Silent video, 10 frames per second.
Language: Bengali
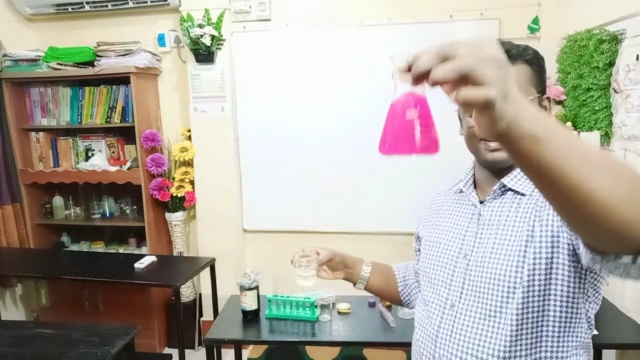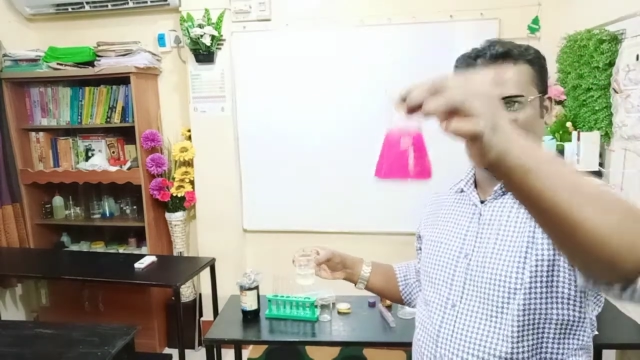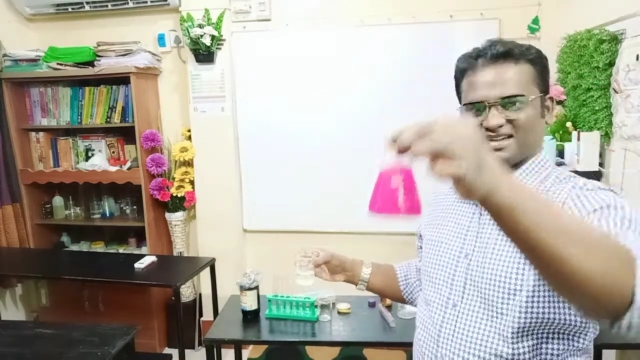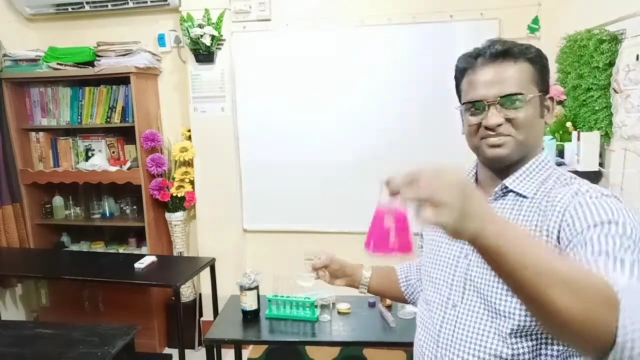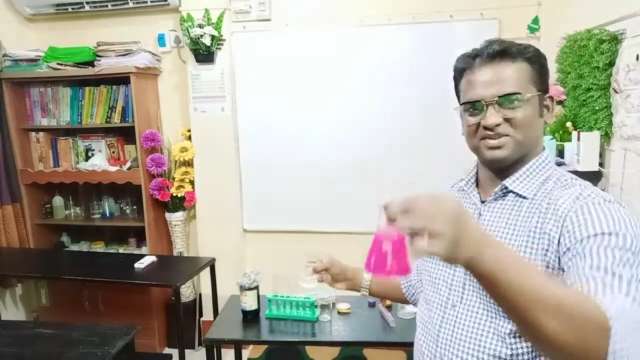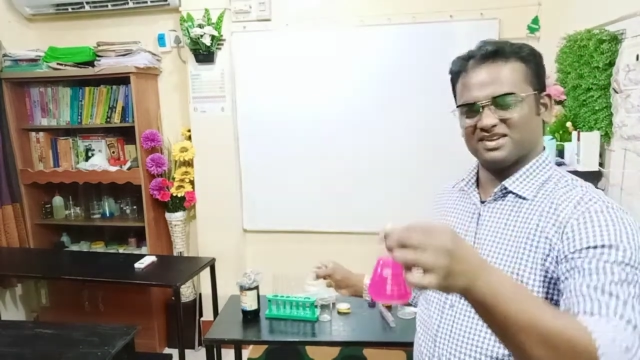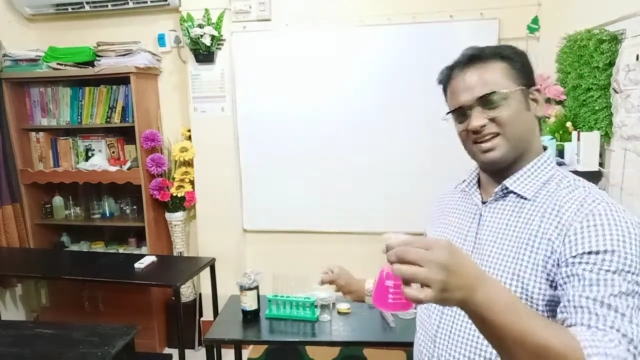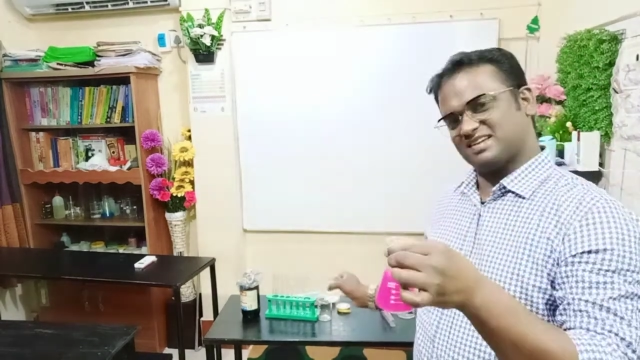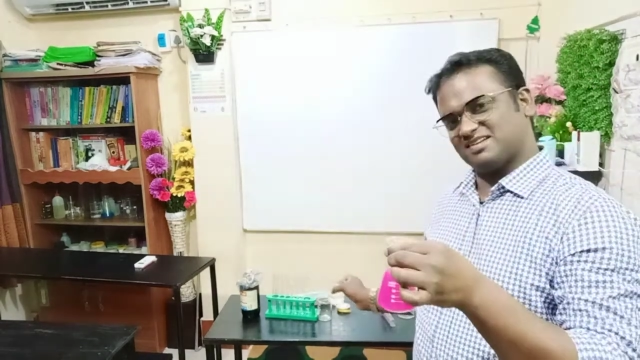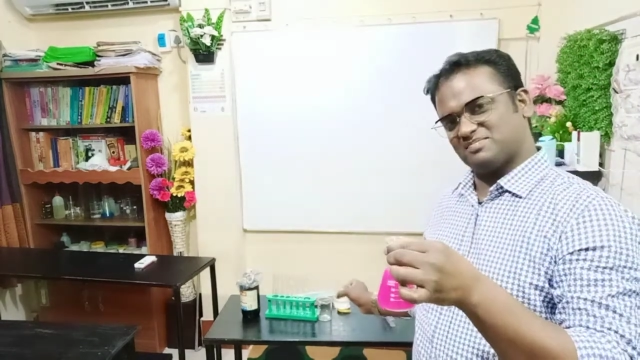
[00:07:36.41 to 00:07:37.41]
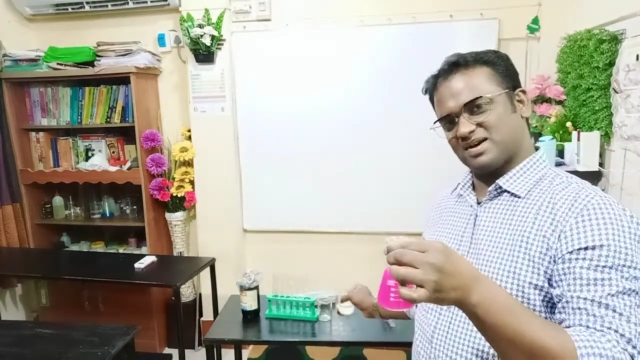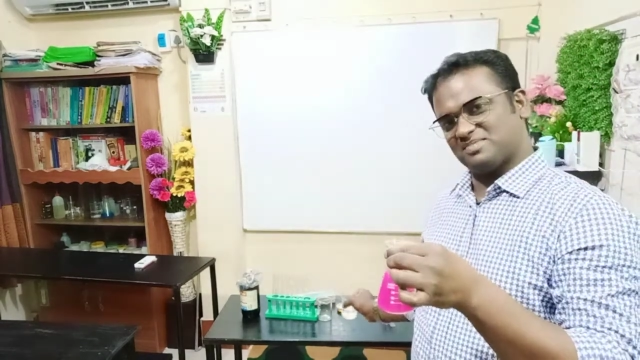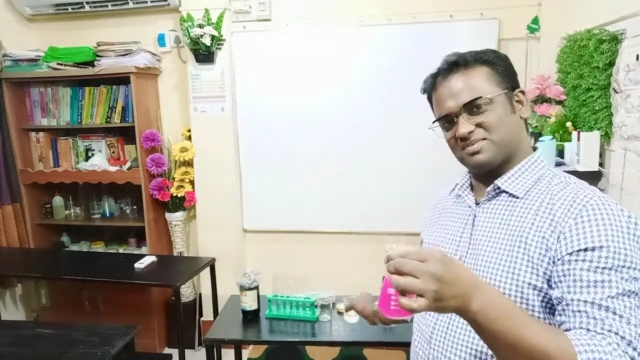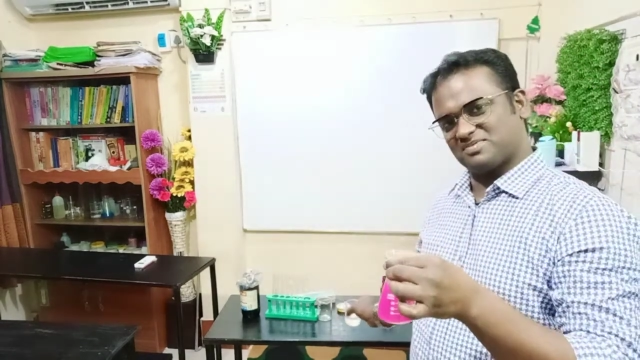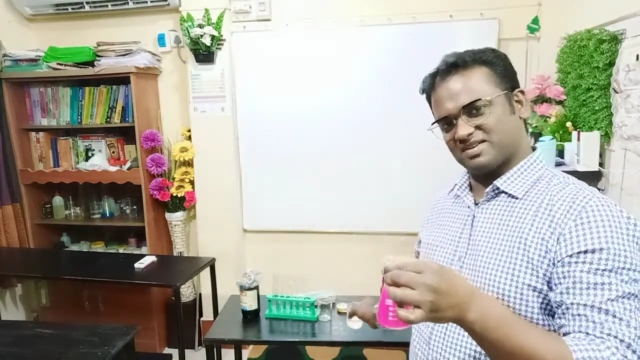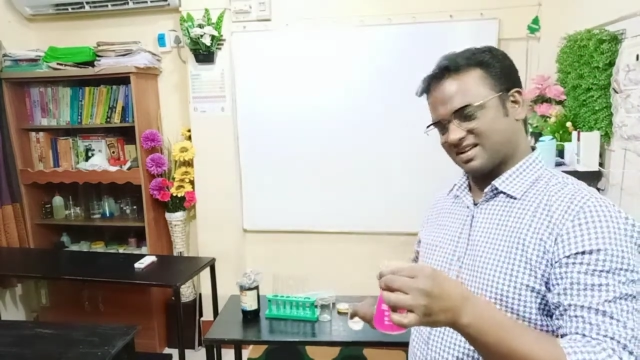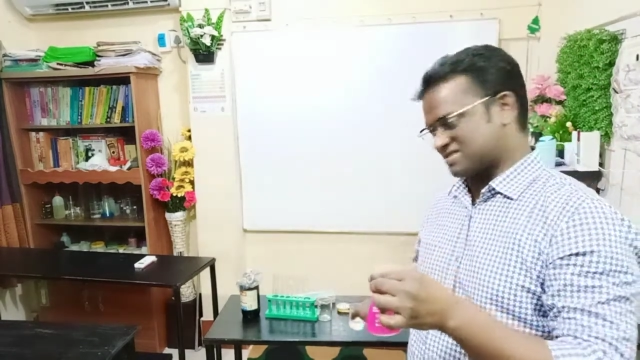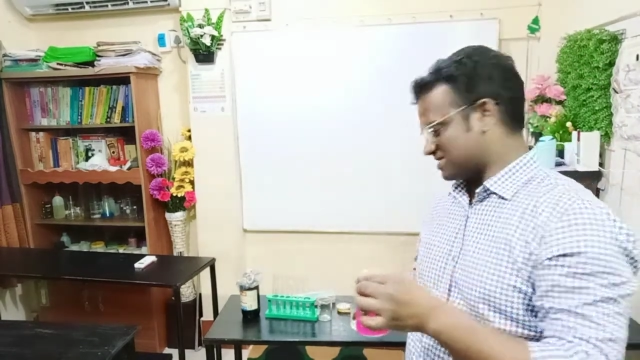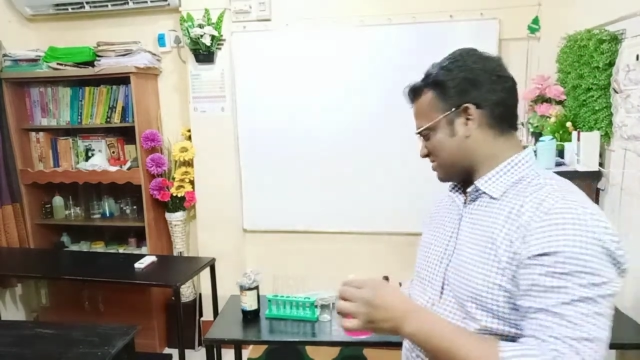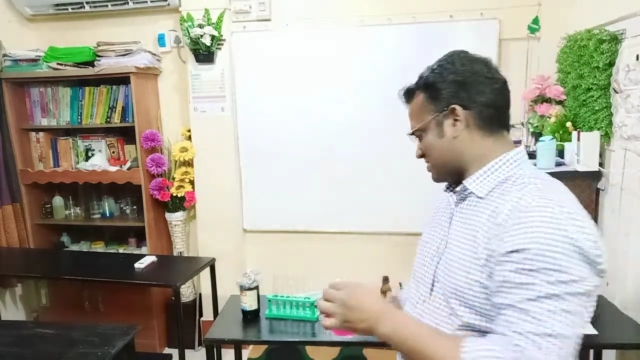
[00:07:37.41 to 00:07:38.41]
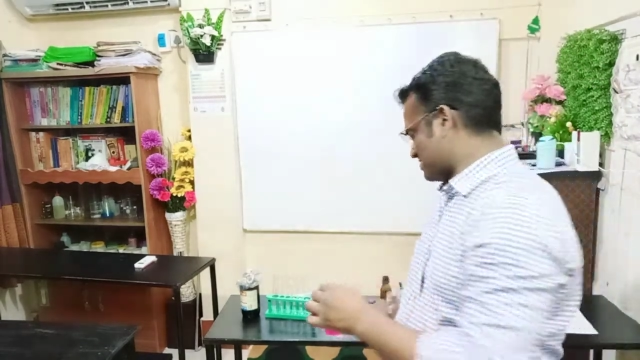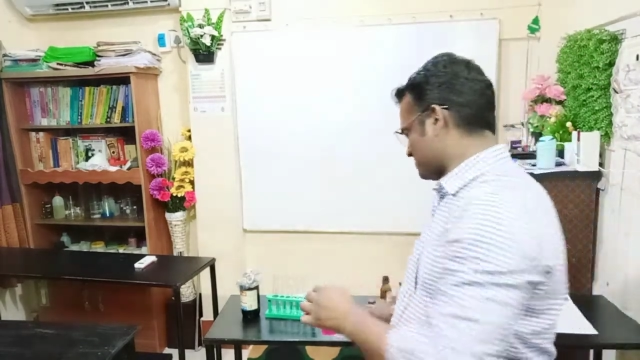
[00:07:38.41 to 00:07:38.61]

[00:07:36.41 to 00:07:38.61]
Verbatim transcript: হ্যাঁ এটাকে আমরা আবার কাজ করতে পারবো